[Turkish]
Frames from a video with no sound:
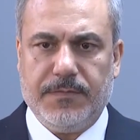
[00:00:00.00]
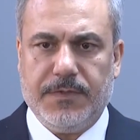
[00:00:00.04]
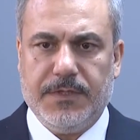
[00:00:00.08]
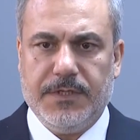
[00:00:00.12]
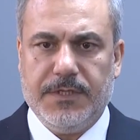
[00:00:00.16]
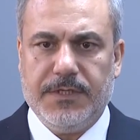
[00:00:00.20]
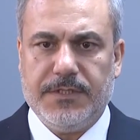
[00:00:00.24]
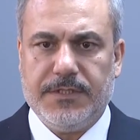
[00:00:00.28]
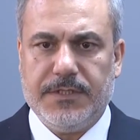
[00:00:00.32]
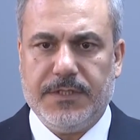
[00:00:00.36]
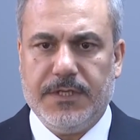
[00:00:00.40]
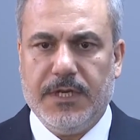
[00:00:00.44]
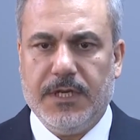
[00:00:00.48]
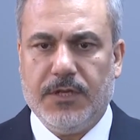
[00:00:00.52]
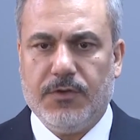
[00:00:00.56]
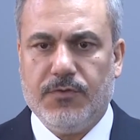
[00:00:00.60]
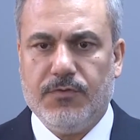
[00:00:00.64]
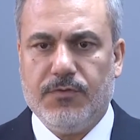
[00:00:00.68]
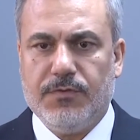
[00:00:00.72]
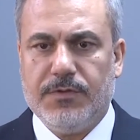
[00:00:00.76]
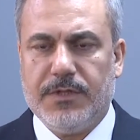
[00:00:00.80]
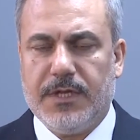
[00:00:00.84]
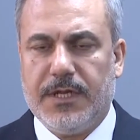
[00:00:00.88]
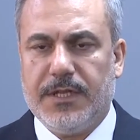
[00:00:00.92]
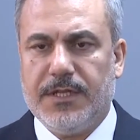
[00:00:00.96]
krizin ilk
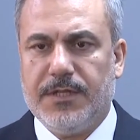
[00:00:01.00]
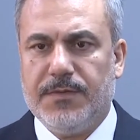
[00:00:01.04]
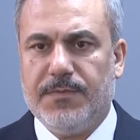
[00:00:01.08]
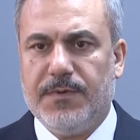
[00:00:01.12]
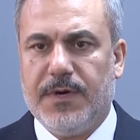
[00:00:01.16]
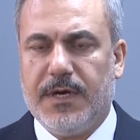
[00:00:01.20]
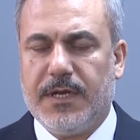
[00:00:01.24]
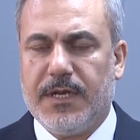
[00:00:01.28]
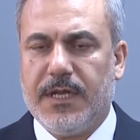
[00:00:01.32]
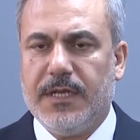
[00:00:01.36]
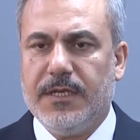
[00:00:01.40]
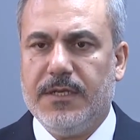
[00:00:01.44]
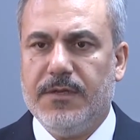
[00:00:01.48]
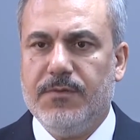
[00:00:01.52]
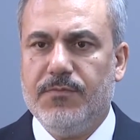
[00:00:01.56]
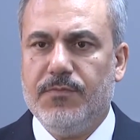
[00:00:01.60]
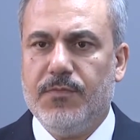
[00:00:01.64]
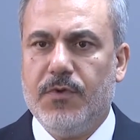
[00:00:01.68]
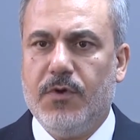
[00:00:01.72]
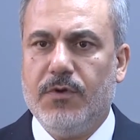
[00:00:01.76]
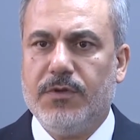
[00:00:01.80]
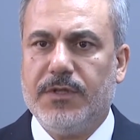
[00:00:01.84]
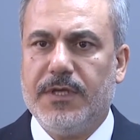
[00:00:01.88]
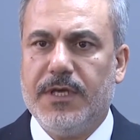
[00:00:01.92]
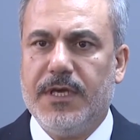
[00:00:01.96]
gününden itibaren
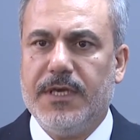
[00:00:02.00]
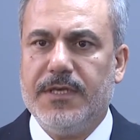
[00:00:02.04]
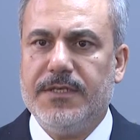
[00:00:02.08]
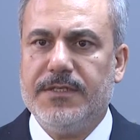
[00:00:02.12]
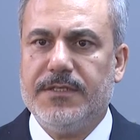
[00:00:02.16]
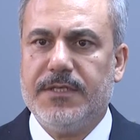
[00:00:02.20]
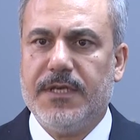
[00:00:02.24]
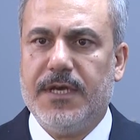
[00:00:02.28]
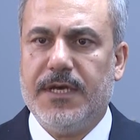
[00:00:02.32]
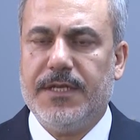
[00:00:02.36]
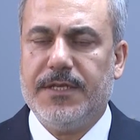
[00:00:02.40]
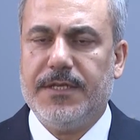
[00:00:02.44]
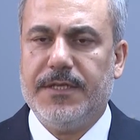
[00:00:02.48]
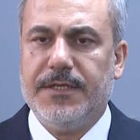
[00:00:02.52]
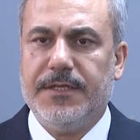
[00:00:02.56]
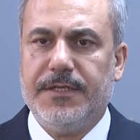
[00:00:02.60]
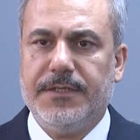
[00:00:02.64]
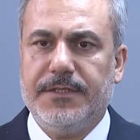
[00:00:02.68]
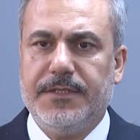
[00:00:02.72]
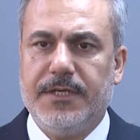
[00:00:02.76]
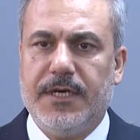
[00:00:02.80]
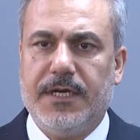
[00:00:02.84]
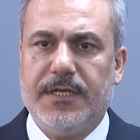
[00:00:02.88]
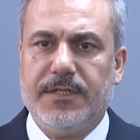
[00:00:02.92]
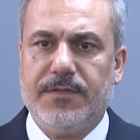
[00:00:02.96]
bölgeye insani
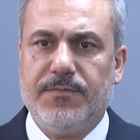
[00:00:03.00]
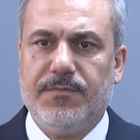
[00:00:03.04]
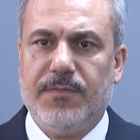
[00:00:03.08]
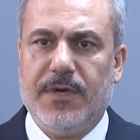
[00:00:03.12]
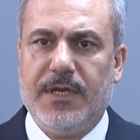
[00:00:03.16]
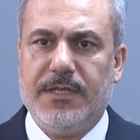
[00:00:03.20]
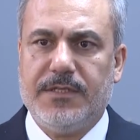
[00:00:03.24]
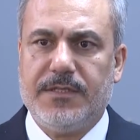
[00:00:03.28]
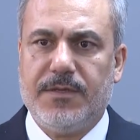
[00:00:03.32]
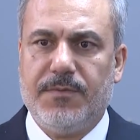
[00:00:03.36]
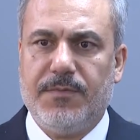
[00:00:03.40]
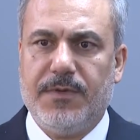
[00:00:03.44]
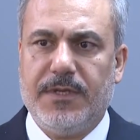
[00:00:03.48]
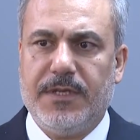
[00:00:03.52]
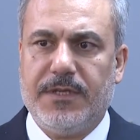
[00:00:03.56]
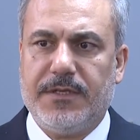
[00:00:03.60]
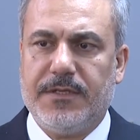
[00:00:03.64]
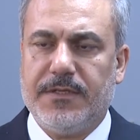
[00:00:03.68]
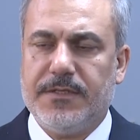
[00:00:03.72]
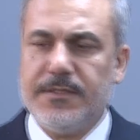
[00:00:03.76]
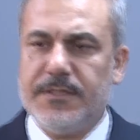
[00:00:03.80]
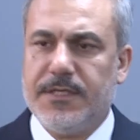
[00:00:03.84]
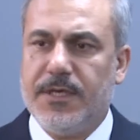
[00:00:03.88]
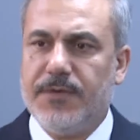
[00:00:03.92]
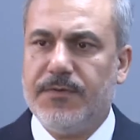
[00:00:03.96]
yardım
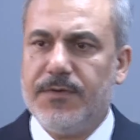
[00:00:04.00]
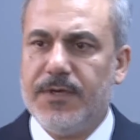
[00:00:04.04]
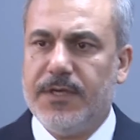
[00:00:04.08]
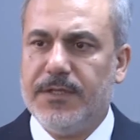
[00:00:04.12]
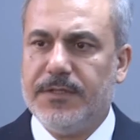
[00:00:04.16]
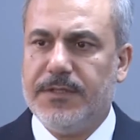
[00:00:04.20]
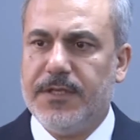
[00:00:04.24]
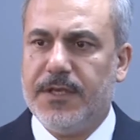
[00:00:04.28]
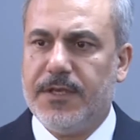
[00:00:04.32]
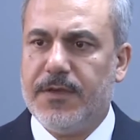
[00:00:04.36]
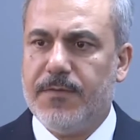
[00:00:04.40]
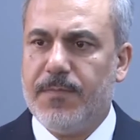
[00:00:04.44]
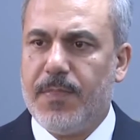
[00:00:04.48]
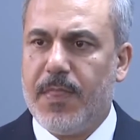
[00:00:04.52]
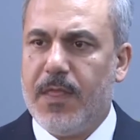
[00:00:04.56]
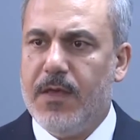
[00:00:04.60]
malzemeleri sevk ettik.